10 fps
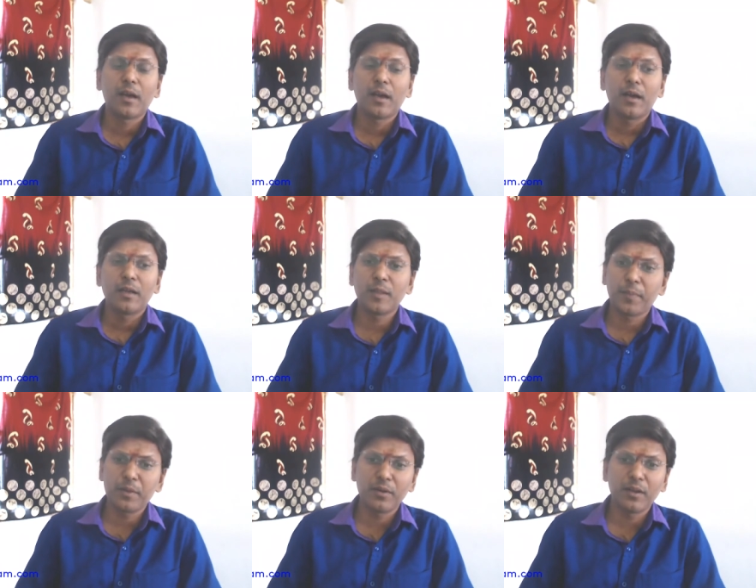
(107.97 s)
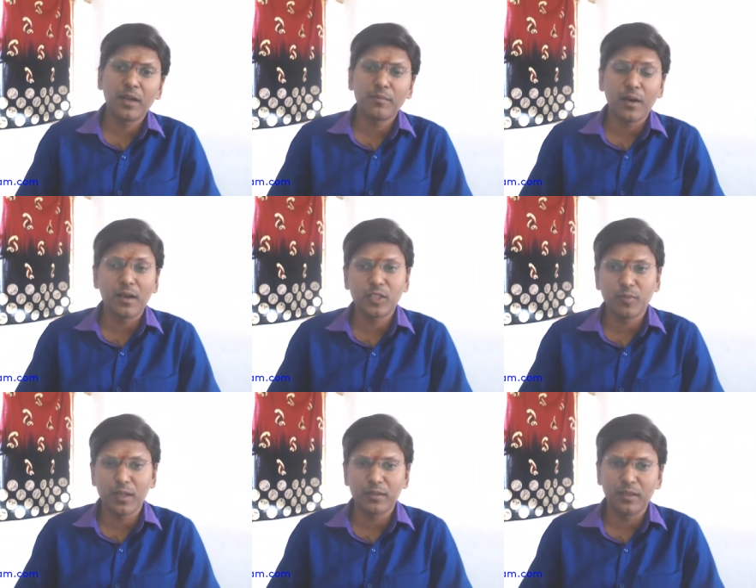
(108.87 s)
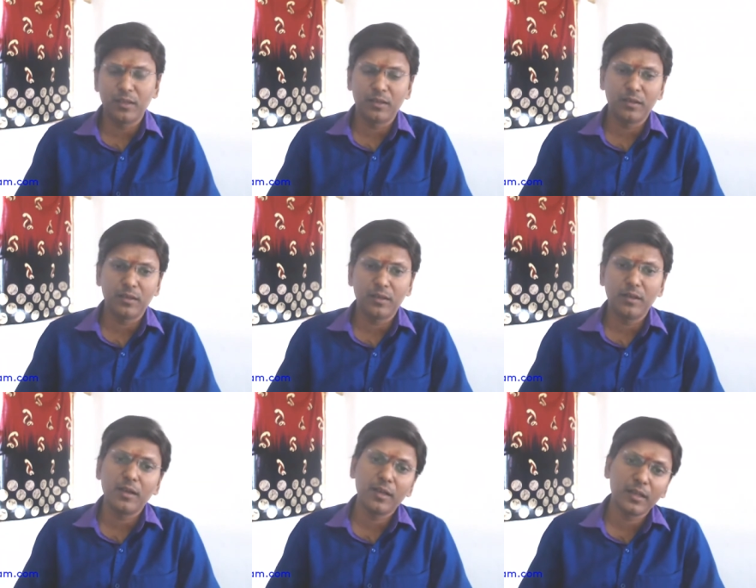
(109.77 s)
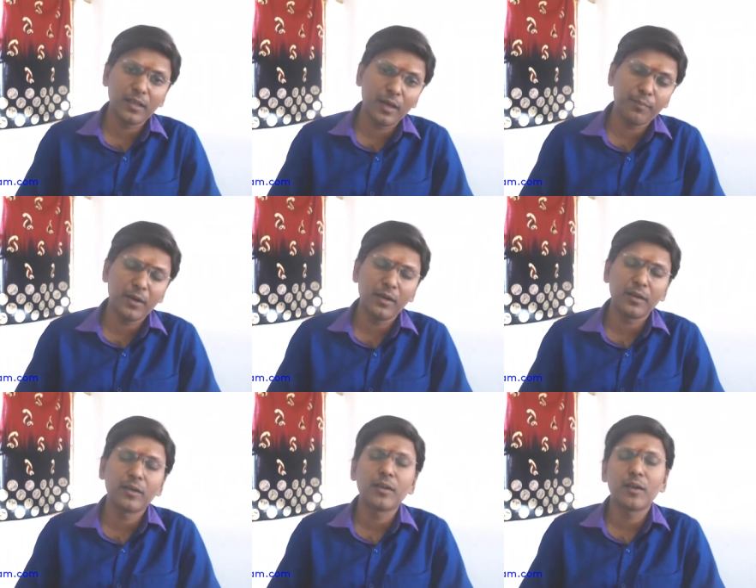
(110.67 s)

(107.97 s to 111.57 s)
இந்த பதிவுகளெல்லாம் மார்ச் மாதத்தில் ஏப்ரலின்